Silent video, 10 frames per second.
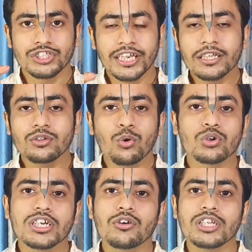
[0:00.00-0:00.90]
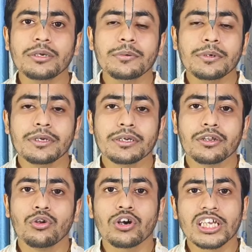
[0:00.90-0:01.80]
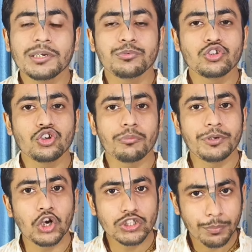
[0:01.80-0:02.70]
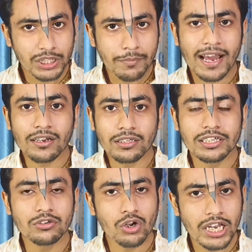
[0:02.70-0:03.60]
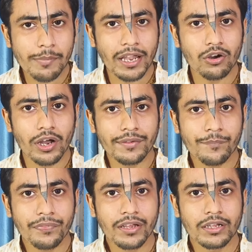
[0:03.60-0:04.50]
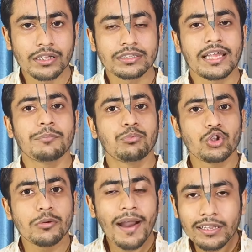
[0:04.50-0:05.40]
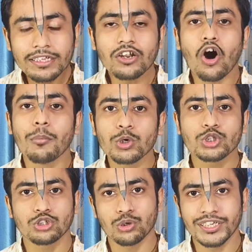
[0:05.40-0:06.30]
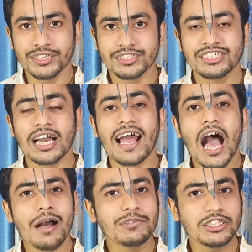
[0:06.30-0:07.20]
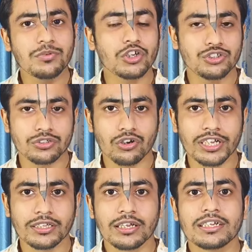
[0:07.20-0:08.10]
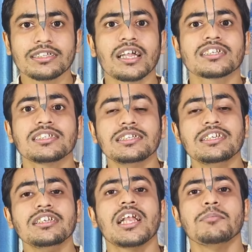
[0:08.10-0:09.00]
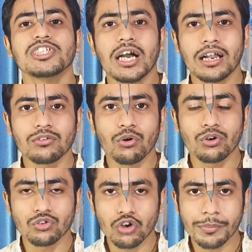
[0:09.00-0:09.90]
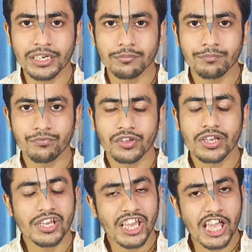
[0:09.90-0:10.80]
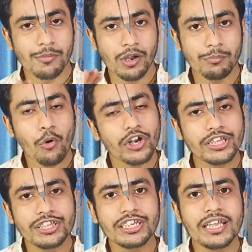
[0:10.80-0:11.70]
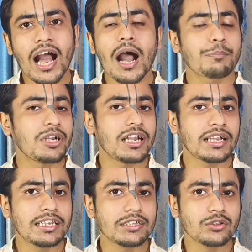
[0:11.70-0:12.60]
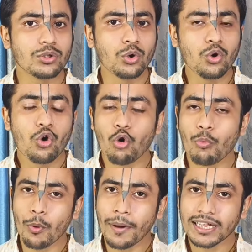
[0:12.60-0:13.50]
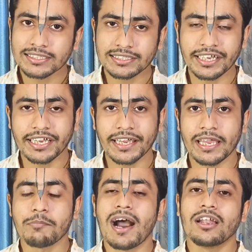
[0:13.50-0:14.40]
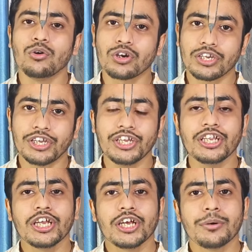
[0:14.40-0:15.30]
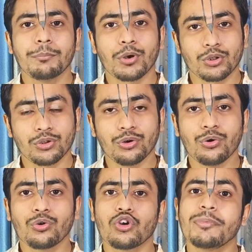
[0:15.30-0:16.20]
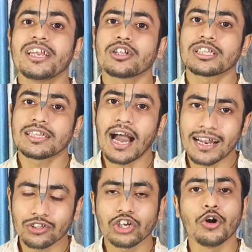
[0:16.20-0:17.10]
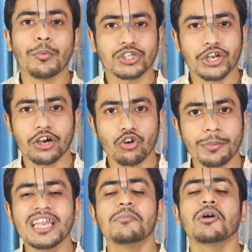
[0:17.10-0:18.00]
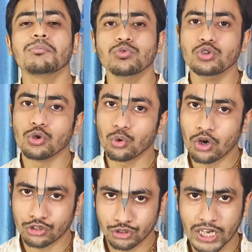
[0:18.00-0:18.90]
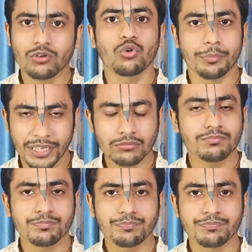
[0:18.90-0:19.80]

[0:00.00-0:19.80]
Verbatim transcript: তো যেহেতু কোজাগরি লক্ষ্মী পুজো বৃহস্পতিবার দিন করলে ভালো হয় তাই বুধবার দিন অবশ্যই যারা আমিষ ভজন করেন তারা সেদিন নিরামিষ আহার গ্রহণ করবেন এবং পরের দিন আপনারা কিন্তু উপবাস থেকে মা লক্ষ্মীর ব্রত করবেন অর্থাৎ আরাধনা উপাসনা করবেন এবং পুজো অর্চনা করবেন